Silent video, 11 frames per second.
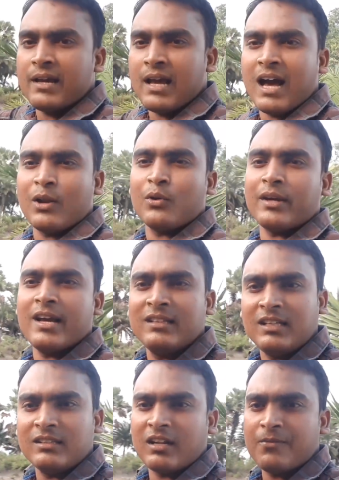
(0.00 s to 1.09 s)
बहियार और खेत
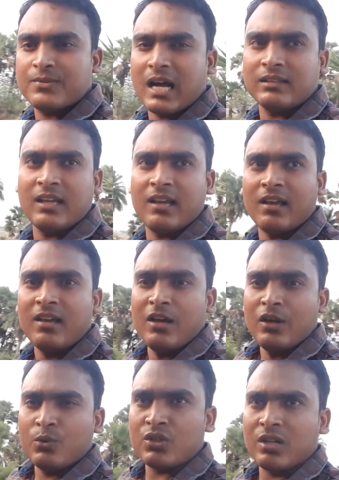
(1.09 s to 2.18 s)
की तरफ जाते
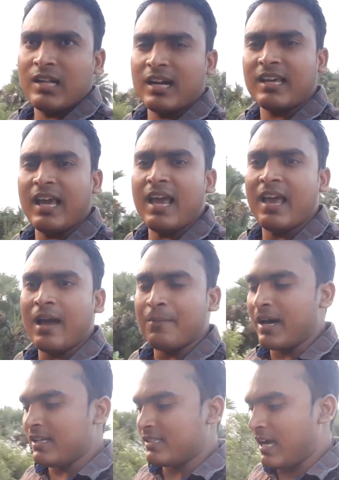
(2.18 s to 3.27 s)
हैं कुछ लड़के हैं
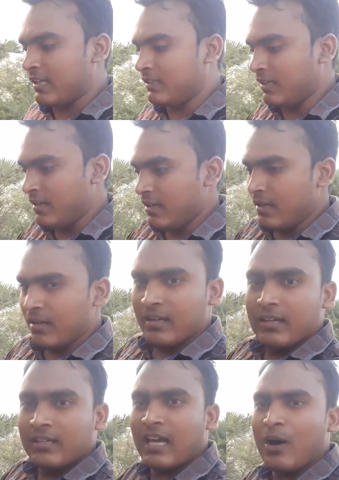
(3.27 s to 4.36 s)
हमारे साथ
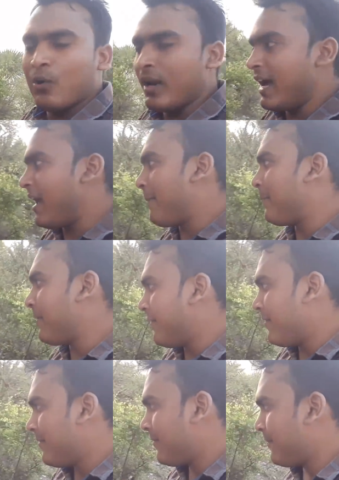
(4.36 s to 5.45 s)
क्या हो रहा है यहाँ पर
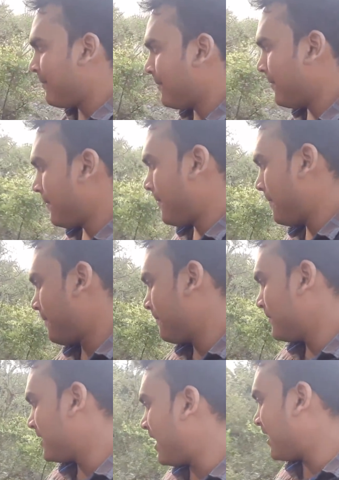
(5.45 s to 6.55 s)

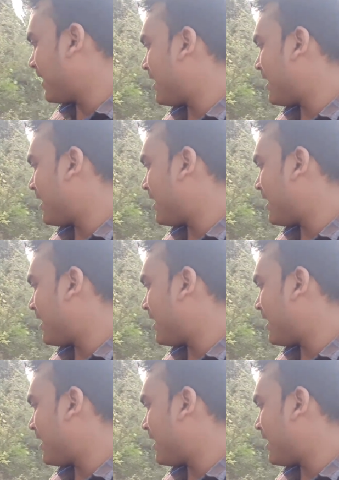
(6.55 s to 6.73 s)
क्या कर